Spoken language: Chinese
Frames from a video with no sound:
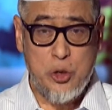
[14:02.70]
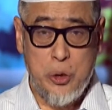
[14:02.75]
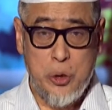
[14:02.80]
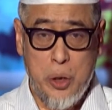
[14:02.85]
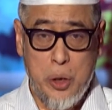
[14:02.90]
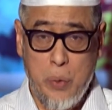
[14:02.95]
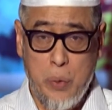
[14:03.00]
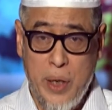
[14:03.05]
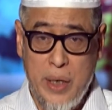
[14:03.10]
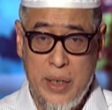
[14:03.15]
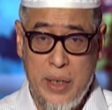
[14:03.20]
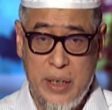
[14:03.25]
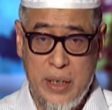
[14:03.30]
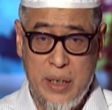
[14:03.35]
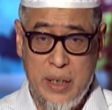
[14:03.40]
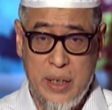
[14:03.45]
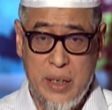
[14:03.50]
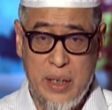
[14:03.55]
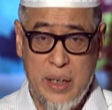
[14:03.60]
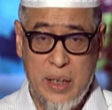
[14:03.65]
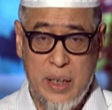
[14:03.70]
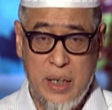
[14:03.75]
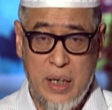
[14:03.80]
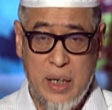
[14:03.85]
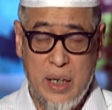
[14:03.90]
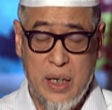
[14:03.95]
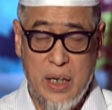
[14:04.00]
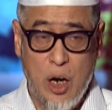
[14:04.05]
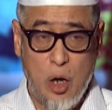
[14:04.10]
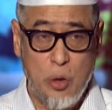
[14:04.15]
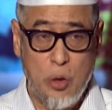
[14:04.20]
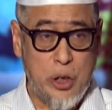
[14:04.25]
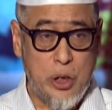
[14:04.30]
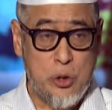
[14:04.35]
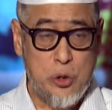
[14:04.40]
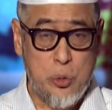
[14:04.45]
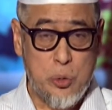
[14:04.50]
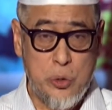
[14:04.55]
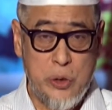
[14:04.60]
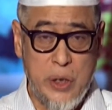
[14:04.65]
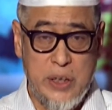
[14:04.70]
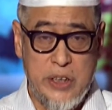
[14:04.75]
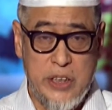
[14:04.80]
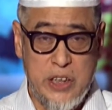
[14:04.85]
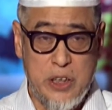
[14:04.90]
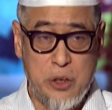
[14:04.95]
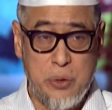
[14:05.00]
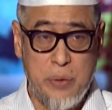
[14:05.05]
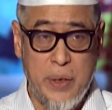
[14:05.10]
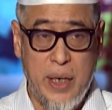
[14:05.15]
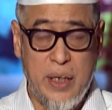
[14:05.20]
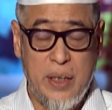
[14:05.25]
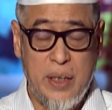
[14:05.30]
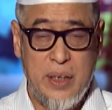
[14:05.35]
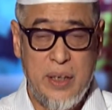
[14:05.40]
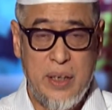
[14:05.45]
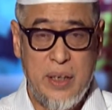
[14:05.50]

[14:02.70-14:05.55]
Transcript: 济学管理、高等数学计算。